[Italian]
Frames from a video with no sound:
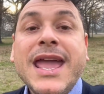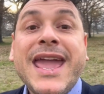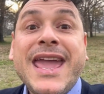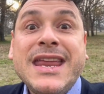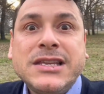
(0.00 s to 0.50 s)

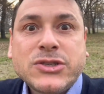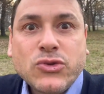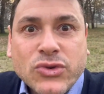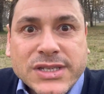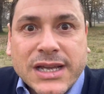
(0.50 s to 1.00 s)
e il
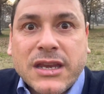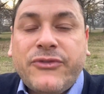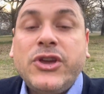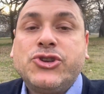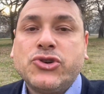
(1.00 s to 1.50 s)
suo
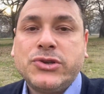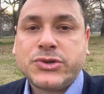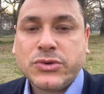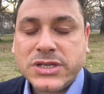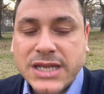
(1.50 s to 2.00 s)
sacrificio, il
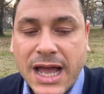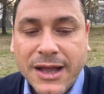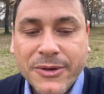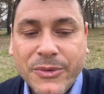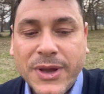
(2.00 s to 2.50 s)
suo
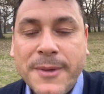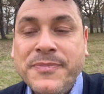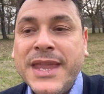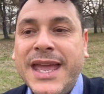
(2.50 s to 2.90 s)
sangue